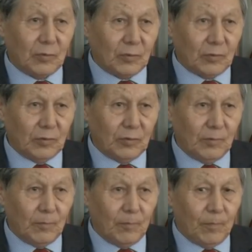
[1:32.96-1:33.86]
работы.
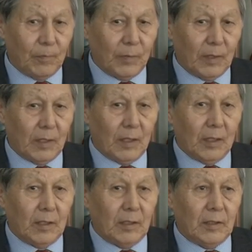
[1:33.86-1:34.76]

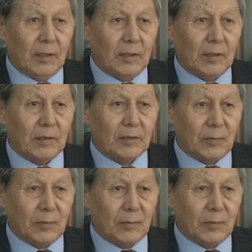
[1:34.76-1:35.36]
И э,